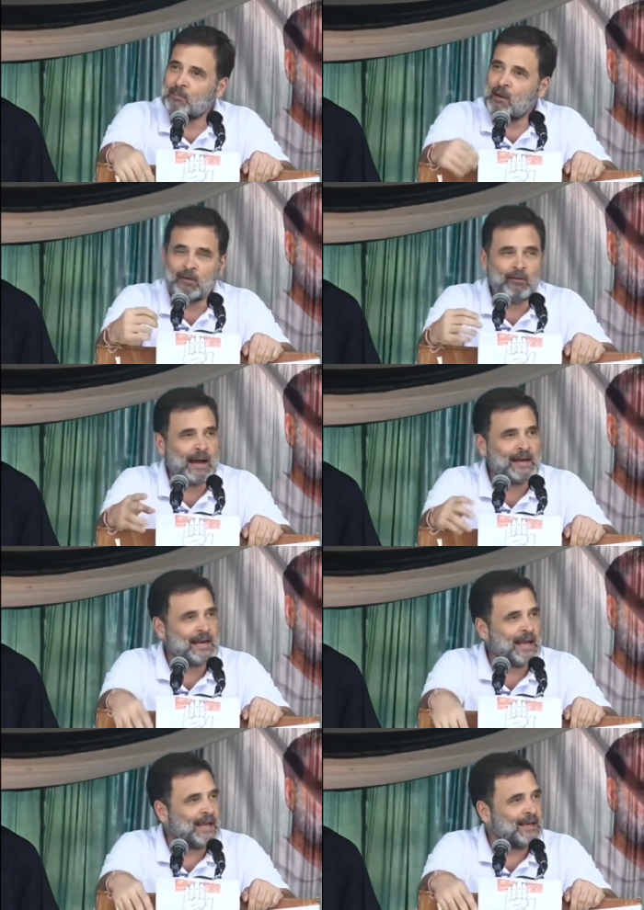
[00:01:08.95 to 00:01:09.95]
भगवान
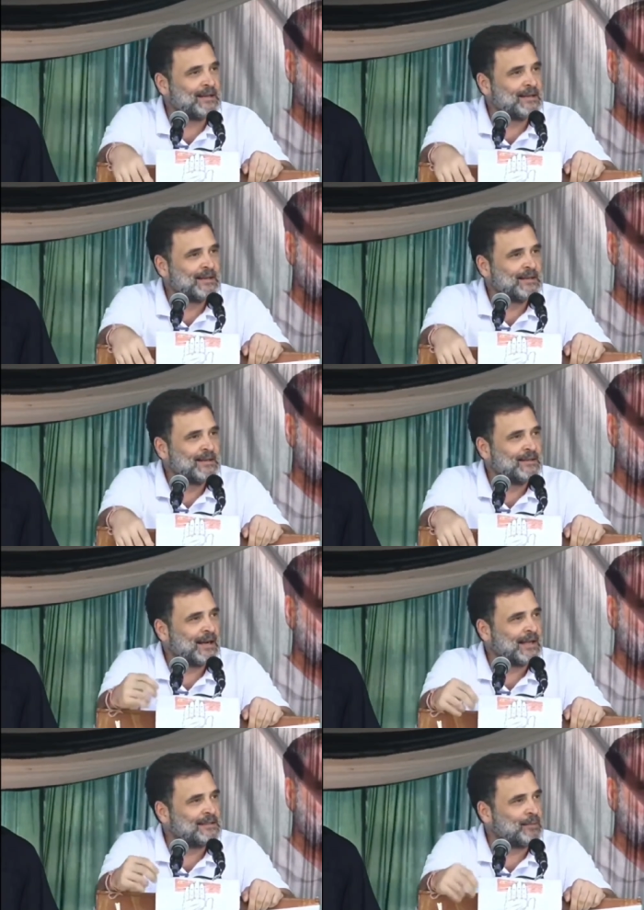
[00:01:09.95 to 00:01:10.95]
ने
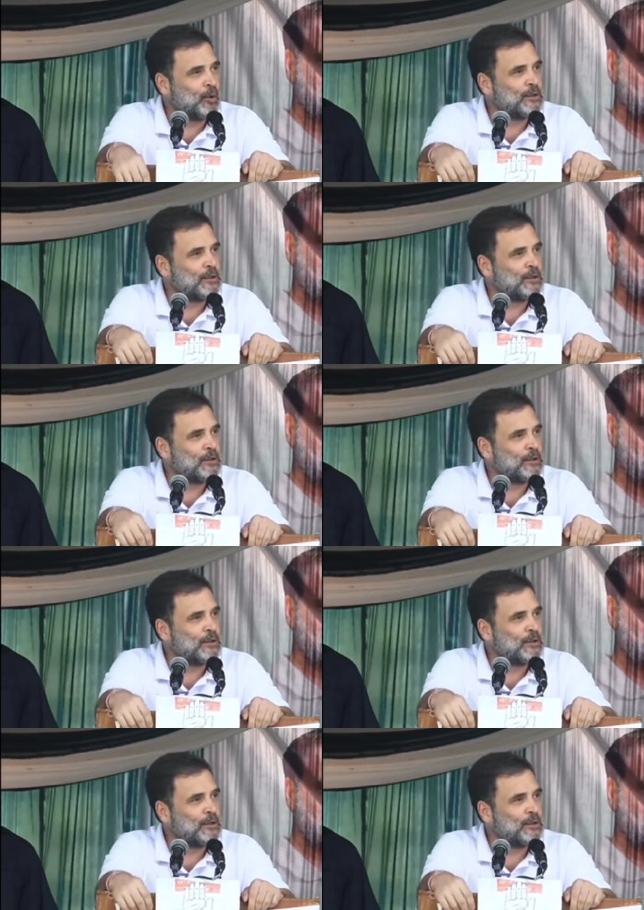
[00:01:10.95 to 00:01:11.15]
नरेंद्र